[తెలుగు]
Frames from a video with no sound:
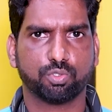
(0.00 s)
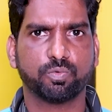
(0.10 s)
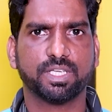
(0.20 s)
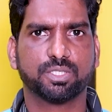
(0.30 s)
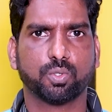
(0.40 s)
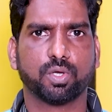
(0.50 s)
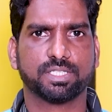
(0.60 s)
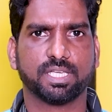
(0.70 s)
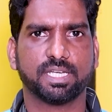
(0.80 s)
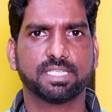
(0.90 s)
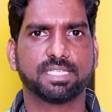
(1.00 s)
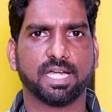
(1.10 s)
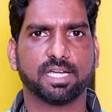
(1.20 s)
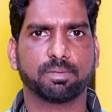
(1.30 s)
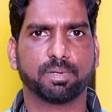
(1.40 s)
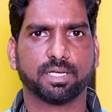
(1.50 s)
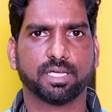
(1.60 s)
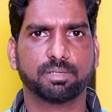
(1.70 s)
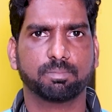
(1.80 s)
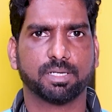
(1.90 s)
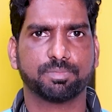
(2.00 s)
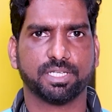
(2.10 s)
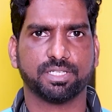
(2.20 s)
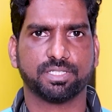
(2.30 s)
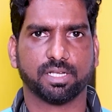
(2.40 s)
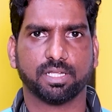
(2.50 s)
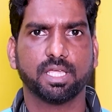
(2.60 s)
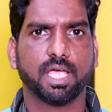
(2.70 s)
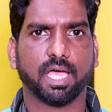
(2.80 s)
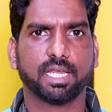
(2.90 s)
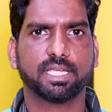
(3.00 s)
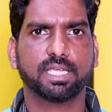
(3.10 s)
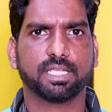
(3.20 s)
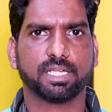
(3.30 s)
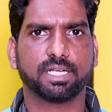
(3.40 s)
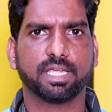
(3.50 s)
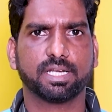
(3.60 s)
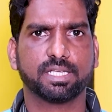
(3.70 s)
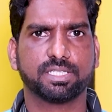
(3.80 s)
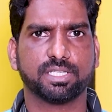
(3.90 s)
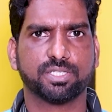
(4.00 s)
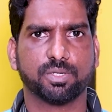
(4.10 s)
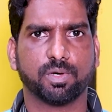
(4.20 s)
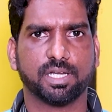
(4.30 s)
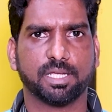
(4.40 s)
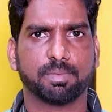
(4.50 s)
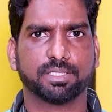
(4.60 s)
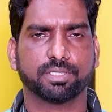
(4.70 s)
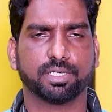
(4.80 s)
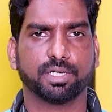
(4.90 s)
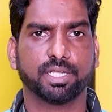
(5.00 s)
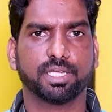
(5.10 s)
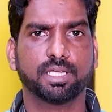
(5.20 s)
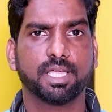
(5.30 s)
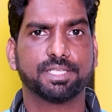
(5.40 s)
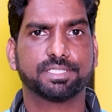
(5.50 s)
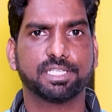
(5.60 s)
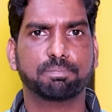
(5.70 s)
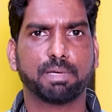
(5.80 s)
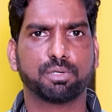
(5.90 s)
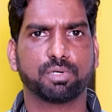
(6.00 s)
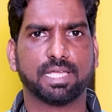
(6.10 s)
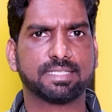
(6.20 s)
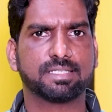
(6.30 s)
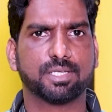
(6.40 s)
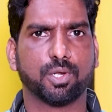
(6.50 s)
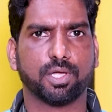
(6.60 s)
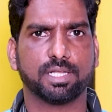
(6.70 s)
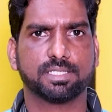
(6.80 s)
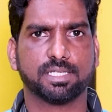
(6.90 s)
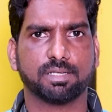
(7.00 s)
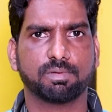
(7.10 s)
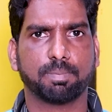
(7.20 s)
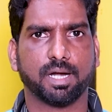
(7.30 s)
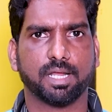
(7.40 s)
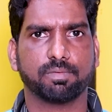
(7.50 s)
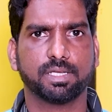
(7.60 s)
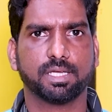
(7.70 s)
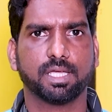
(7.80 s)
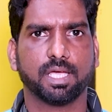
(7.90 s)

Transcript: టూ వీక్స్కి ఒకసారి స్టాండర్డ్ ప్రకారం మనం చేయించాలి అలాగే రెగ్యులర్గా చేయించడం వల్ల ఏమవుతుందంటే స్కిన్ పైన ఉన్న ఎసెన్షియల్ ఆయిల్స్ అనేవి పాడవి